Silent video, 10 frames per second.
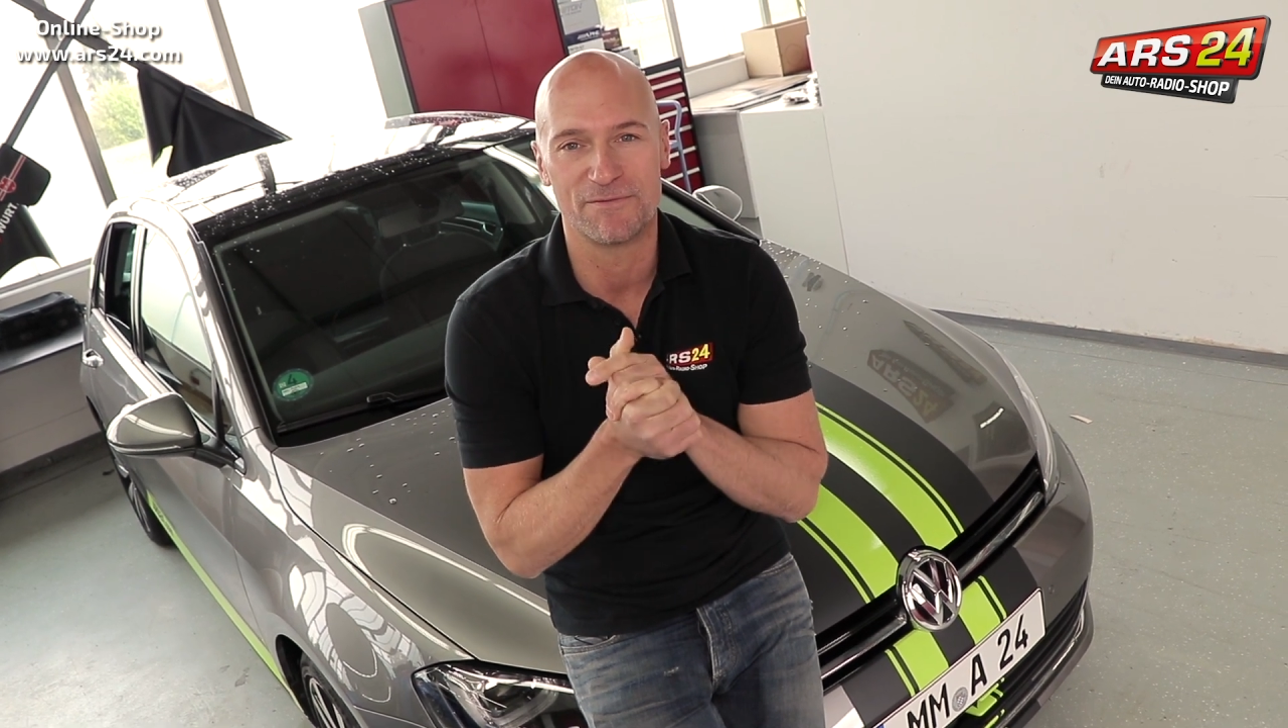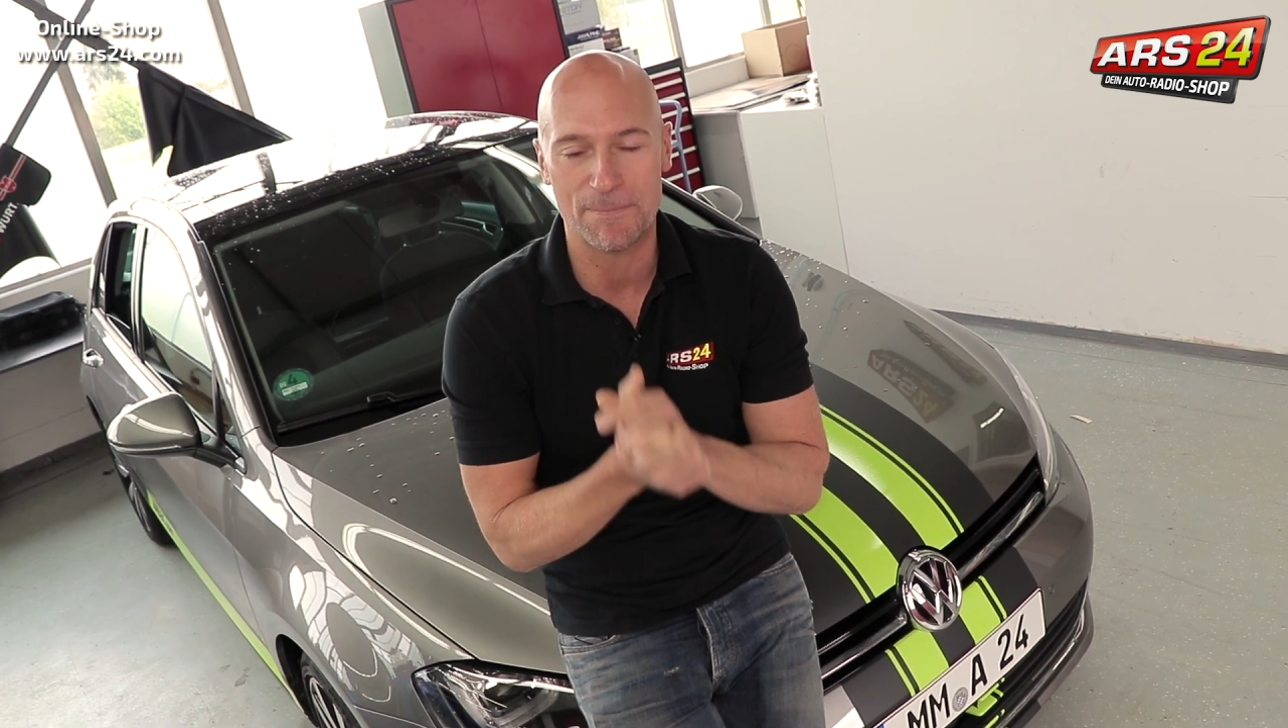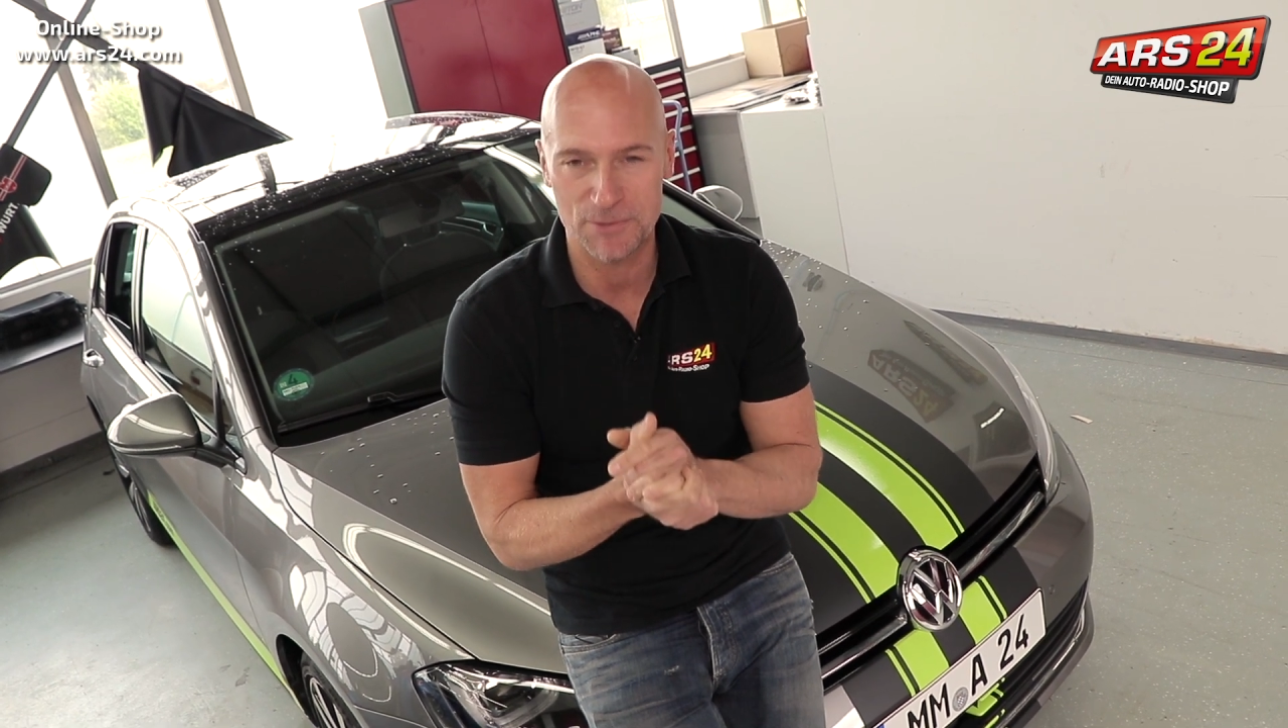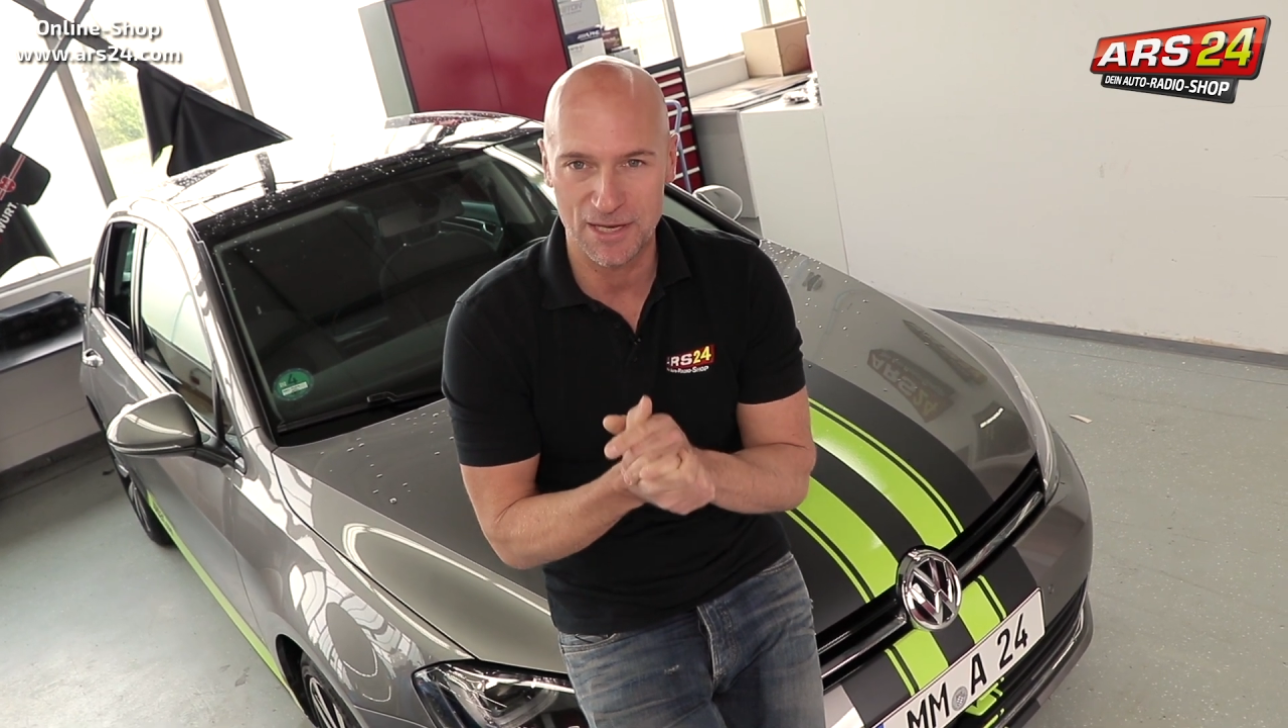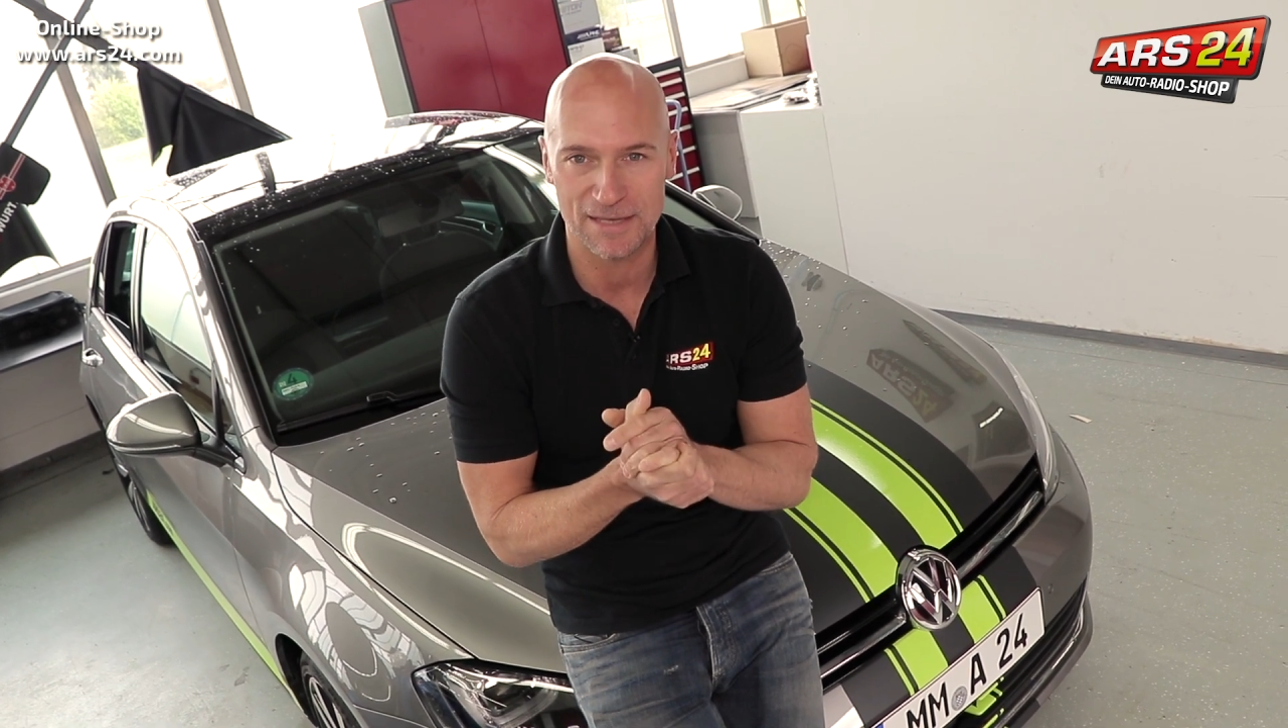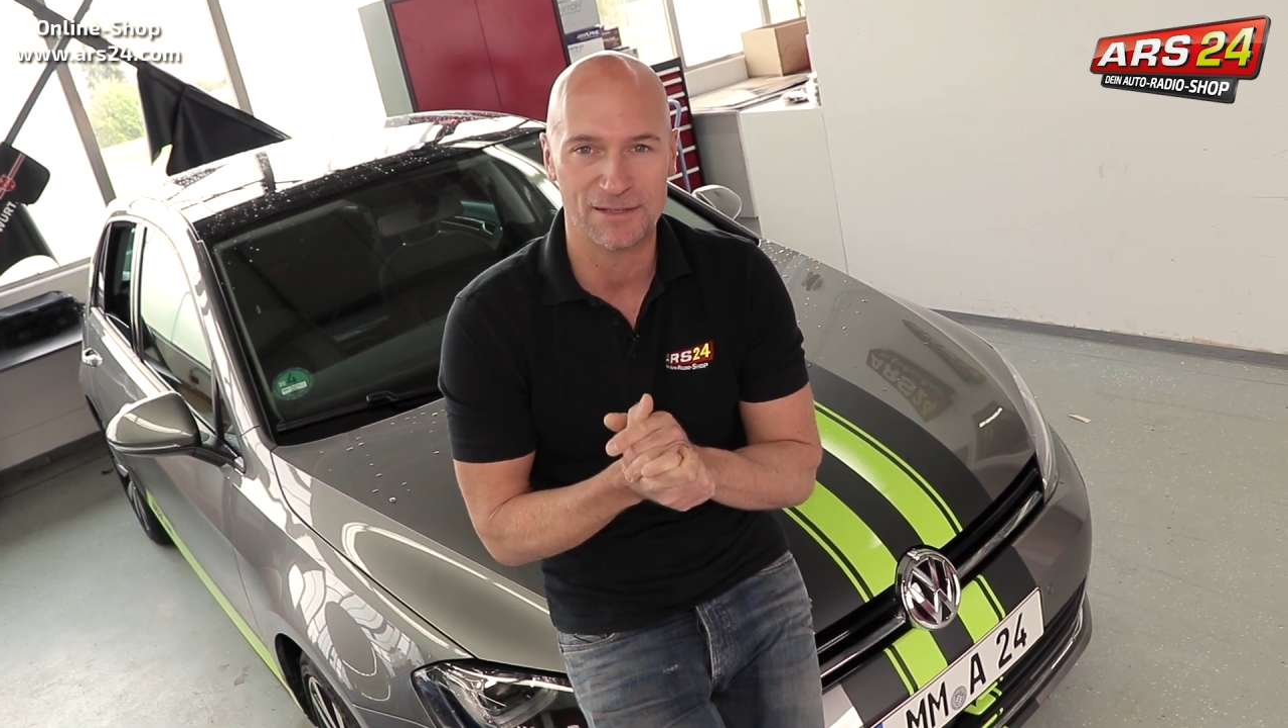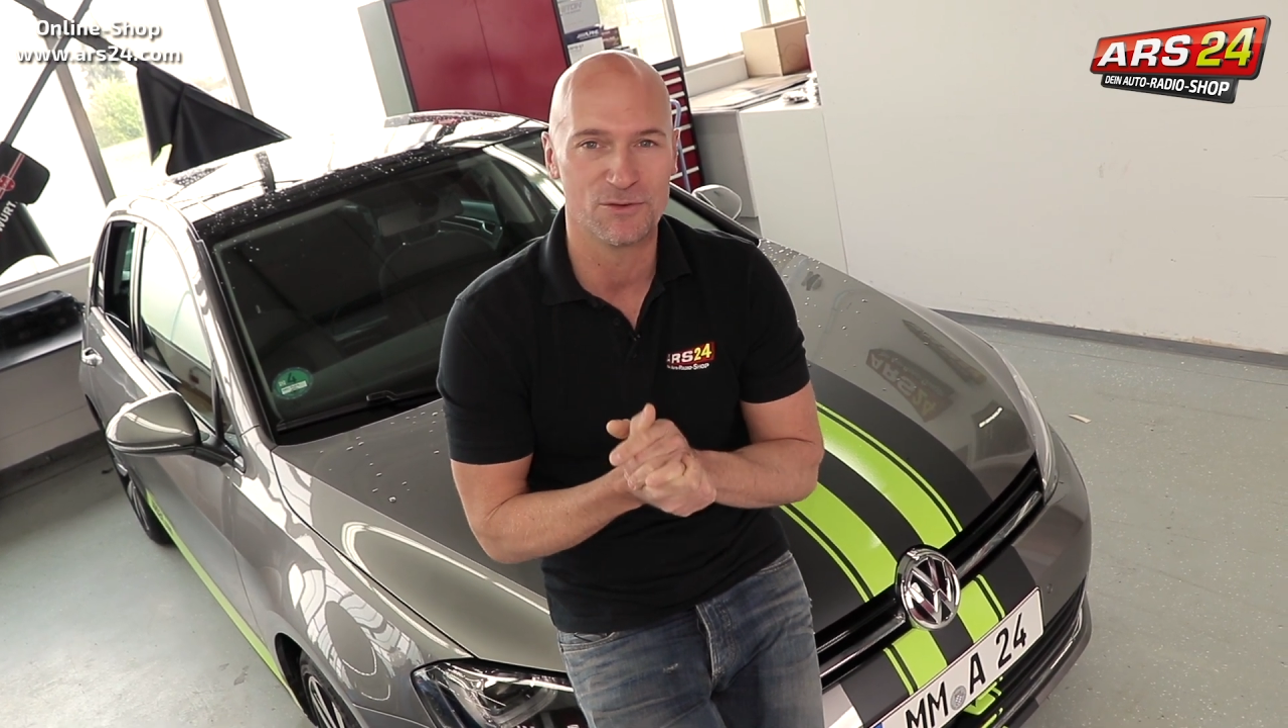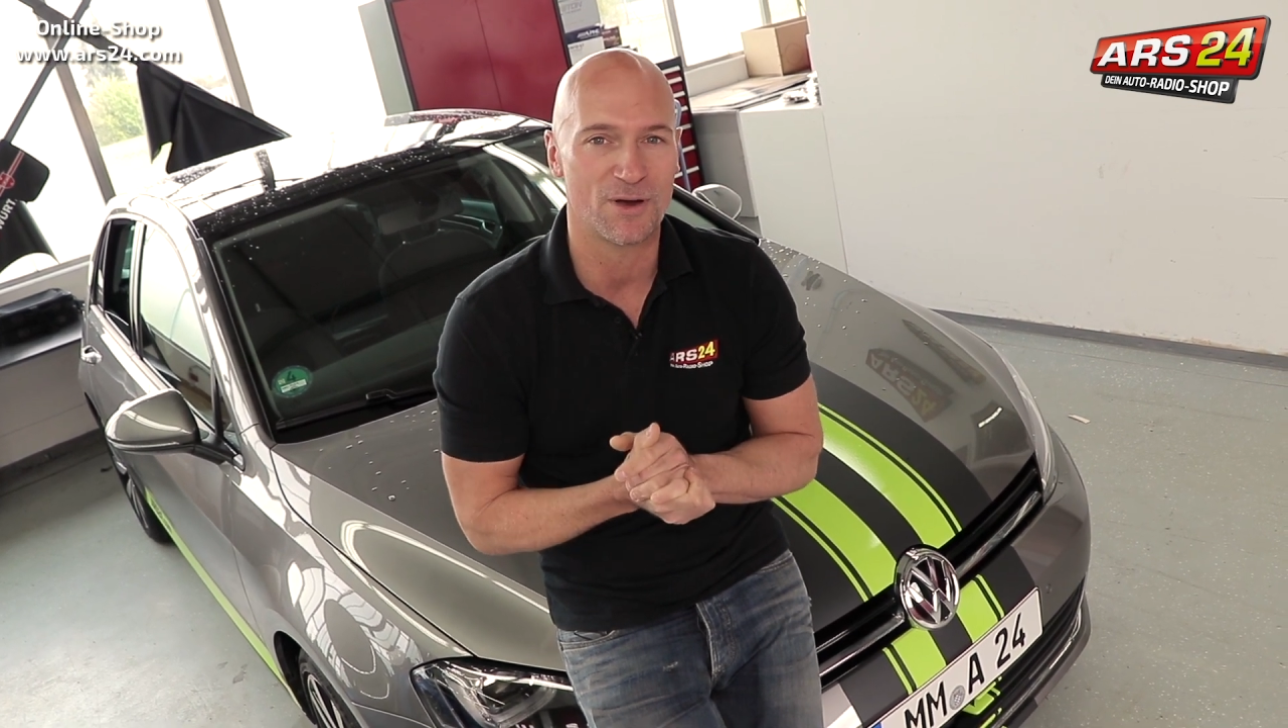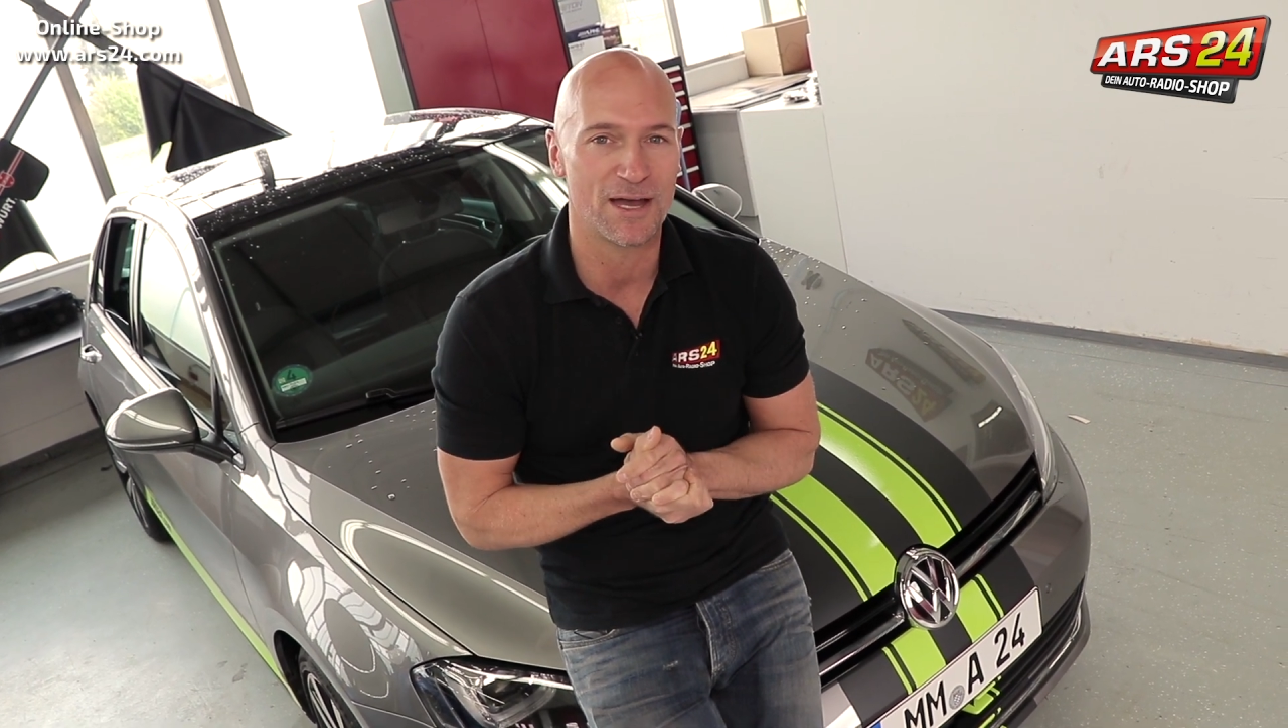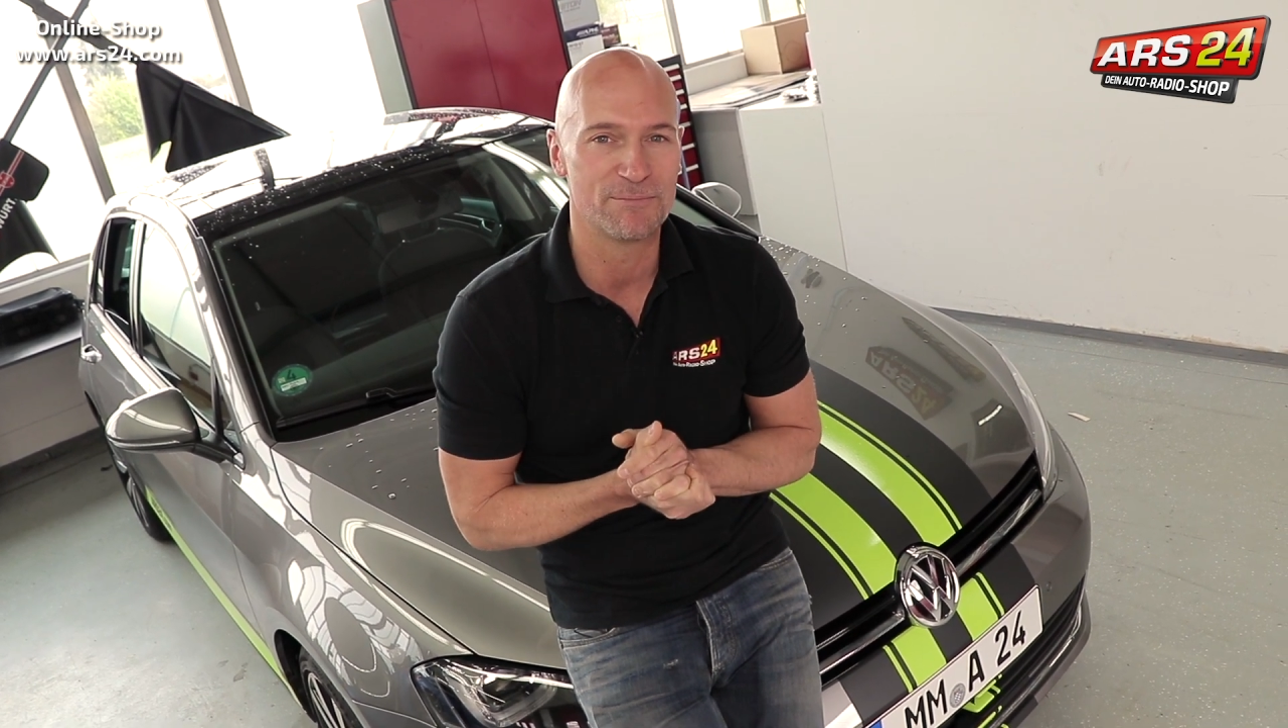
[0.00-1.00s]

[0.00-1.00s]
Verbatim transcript: Webseite noch